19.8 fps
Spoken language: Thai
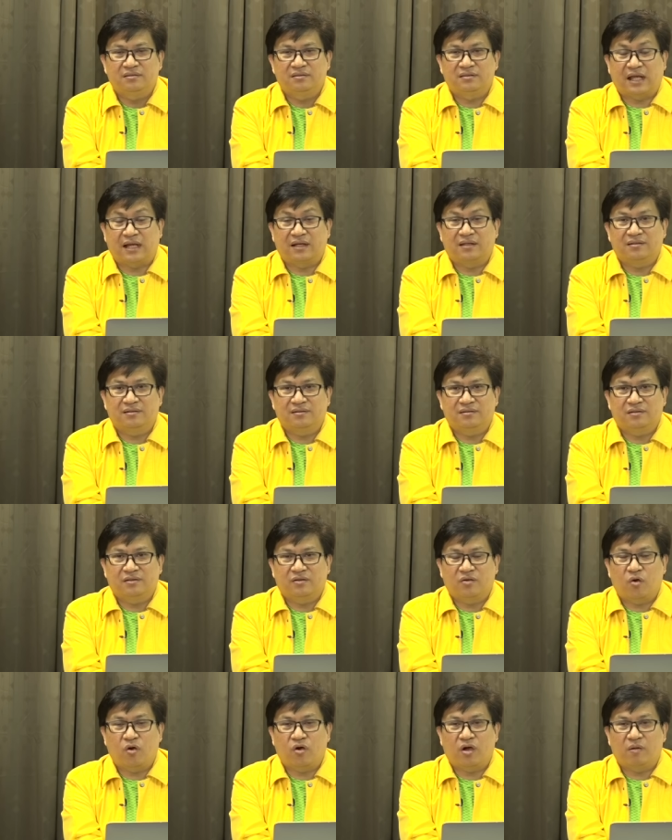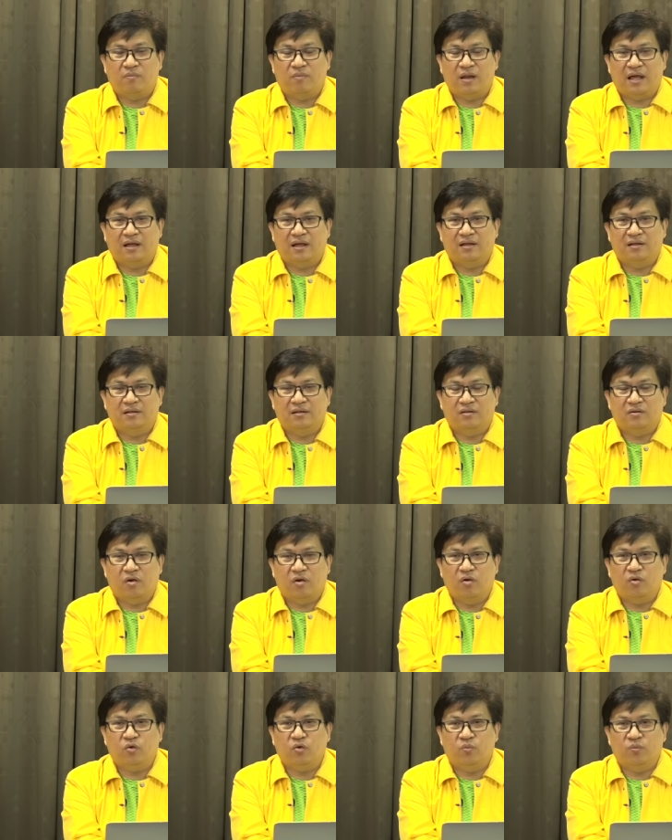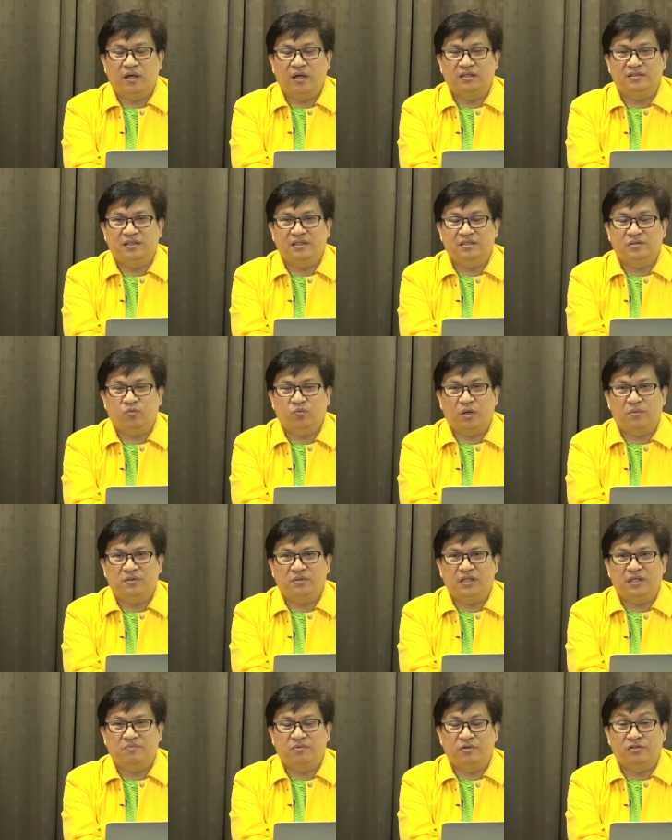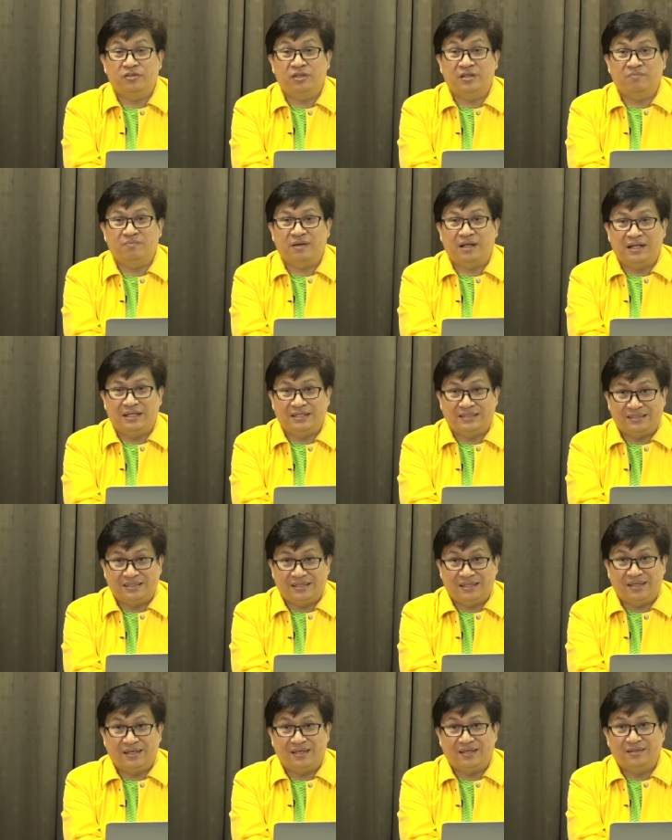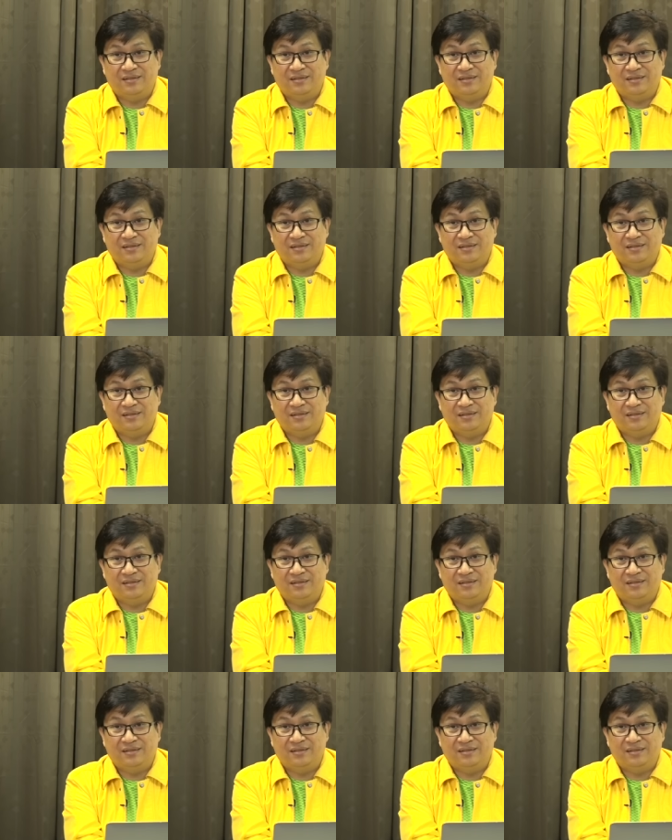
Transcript: จัดกองกำลังของกลุ่มไอซิสไว้ที่ประเทศมาเลเซีย